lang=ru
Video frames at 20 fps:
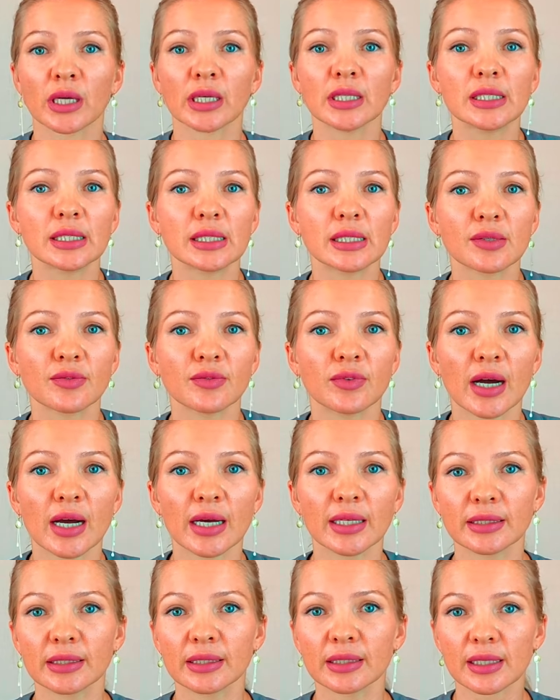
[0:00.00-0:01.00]
консервы,
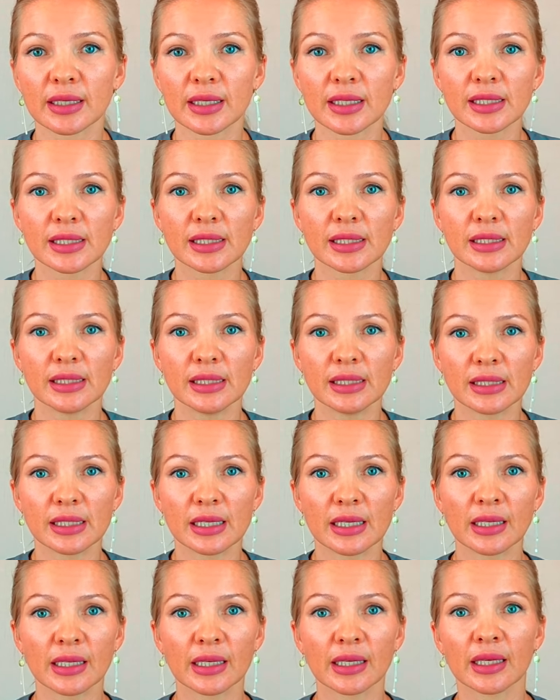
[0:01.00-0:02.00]
консерванты,
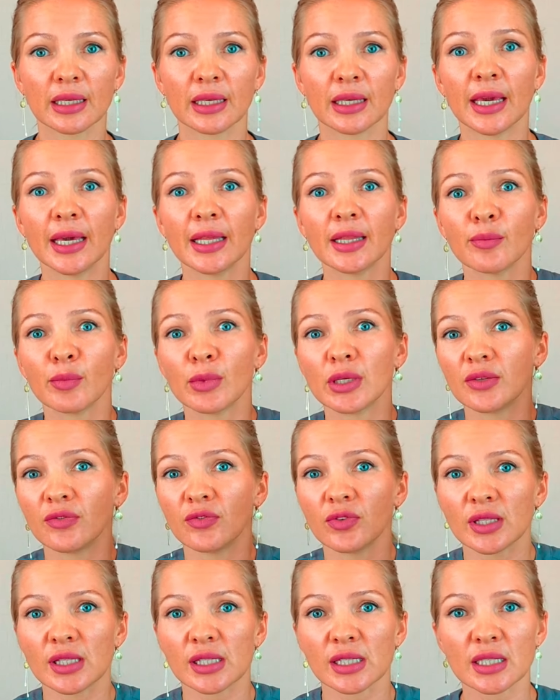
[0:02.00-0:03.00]
красительные,
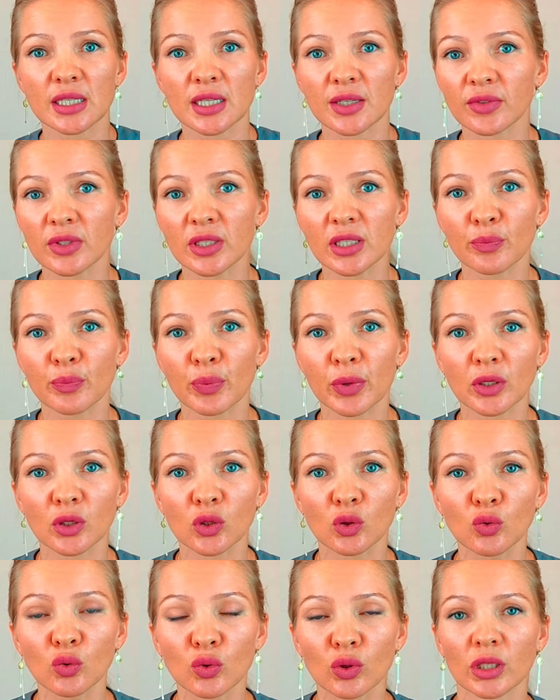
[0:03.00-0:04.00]
геномодифицированные
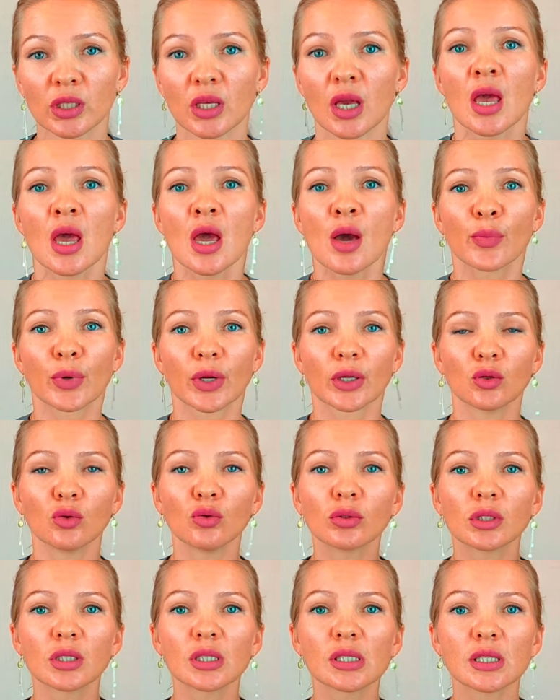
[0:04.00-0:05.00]
продукты,
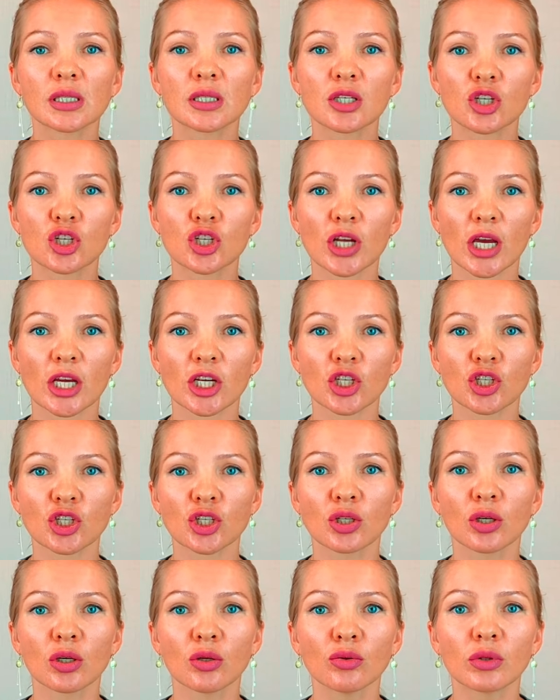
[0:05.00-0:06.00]
продукты,
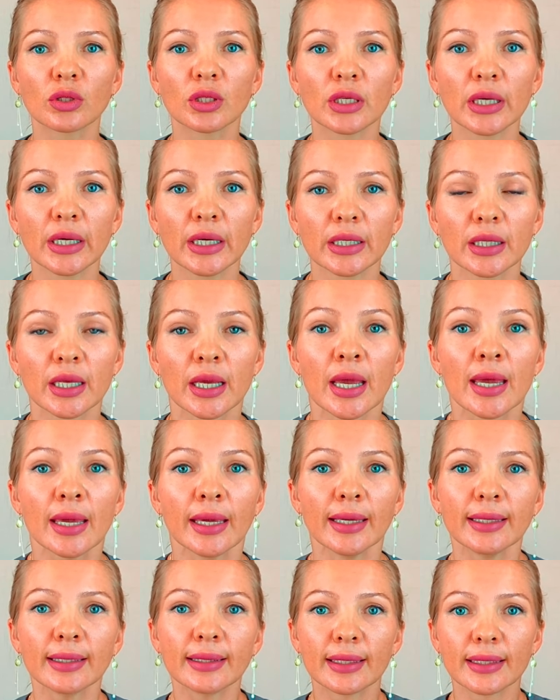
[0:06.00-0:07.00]
содержащие глютен.
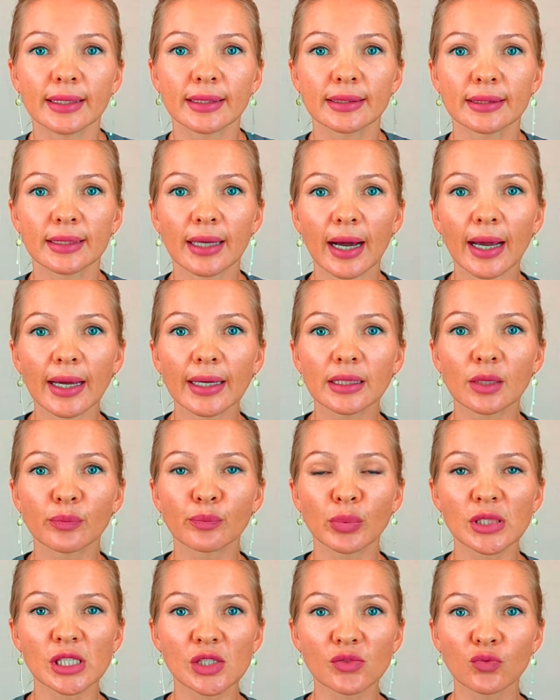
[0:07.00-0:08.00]
И тогда это
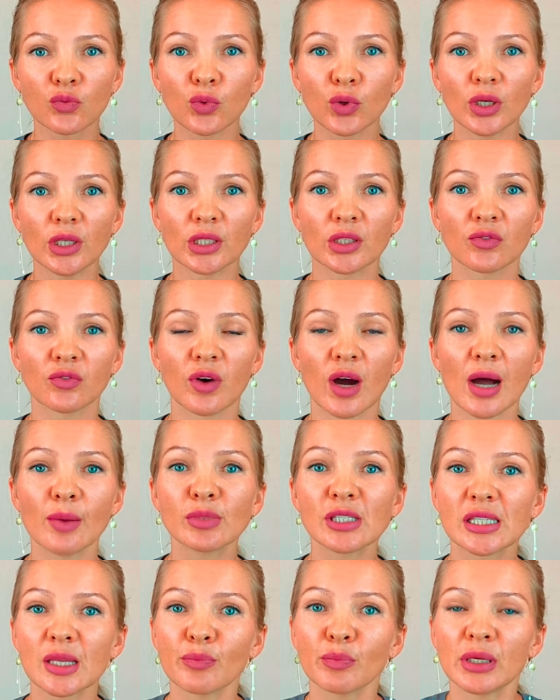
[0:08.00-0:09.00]
позволит
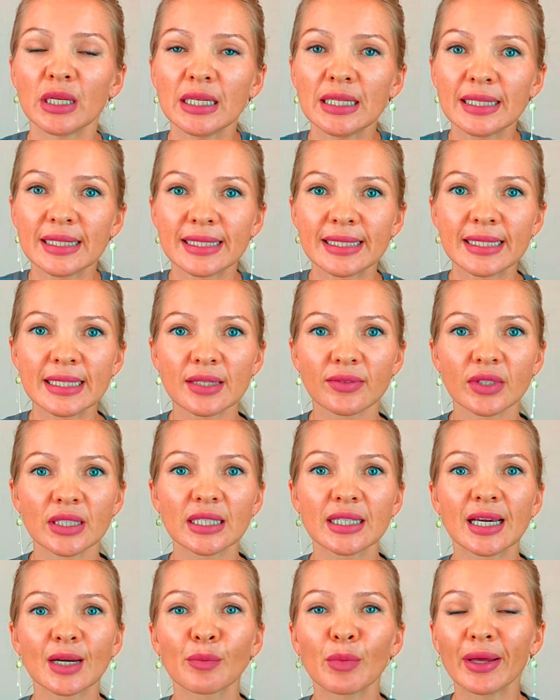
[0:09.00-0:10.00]
вам
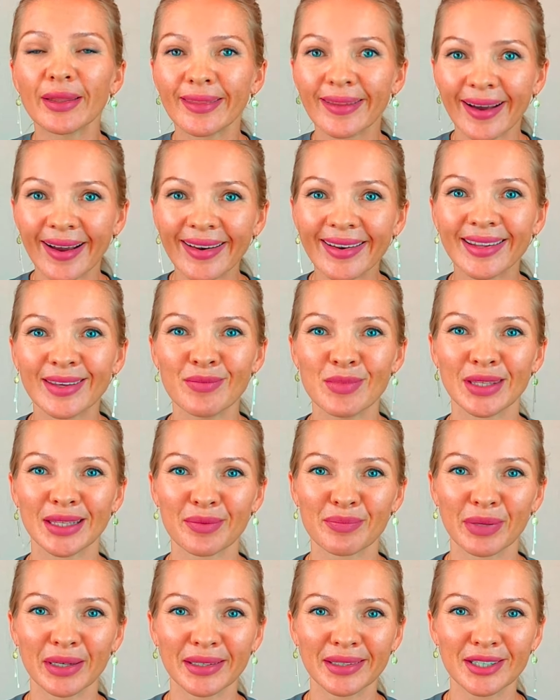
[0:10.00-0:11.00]
стабилизировать гормональный и
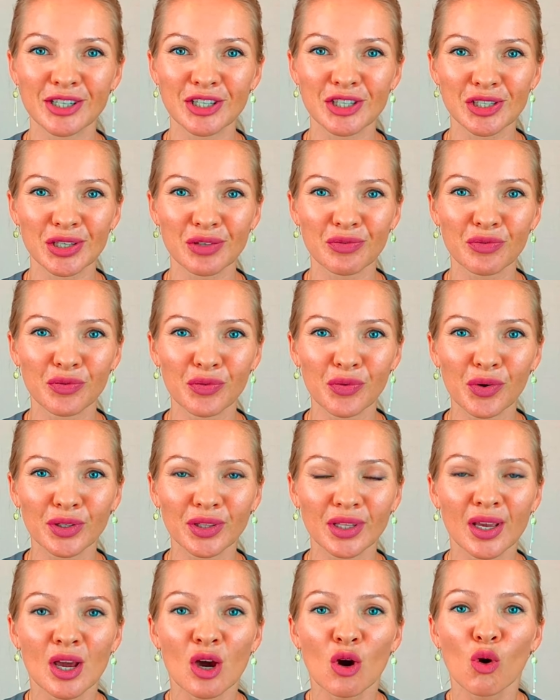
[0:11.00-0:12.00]
метаболический
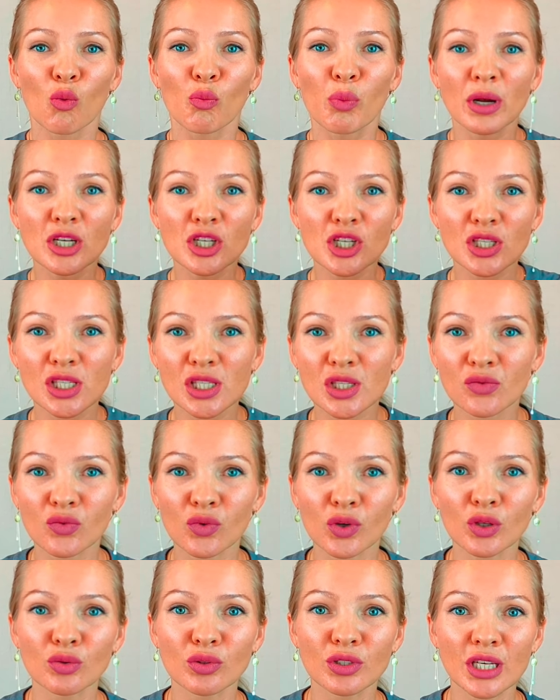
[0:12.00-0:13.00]
фон. У
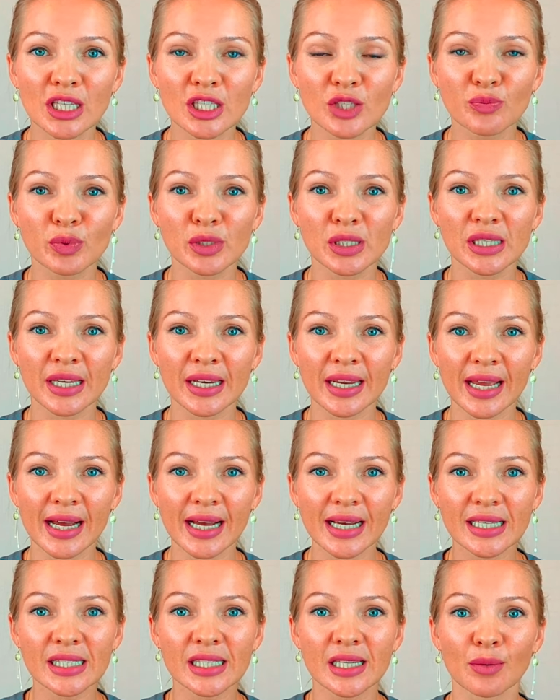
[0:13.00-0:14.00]
большинства людей с
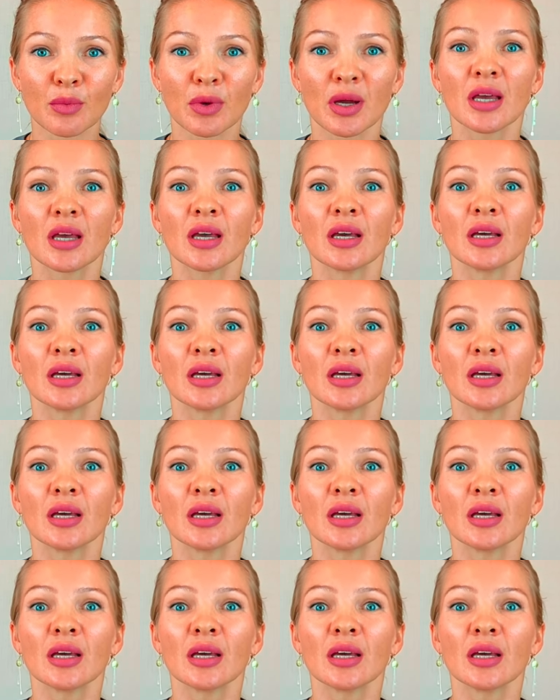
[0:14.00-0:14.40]
псориазом